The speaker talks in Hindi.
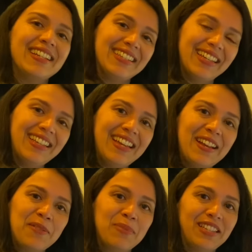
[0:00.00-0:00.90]
टेक
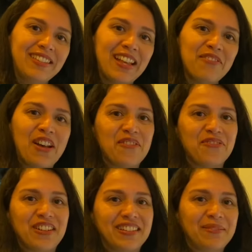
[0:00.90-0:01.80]
केयर बी सेफ हैव
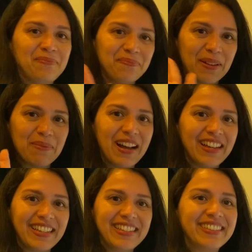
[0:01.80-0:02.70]
फन बाय
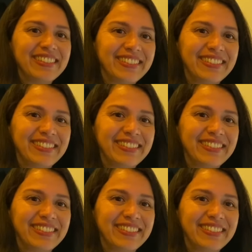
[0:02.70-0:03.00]
बाय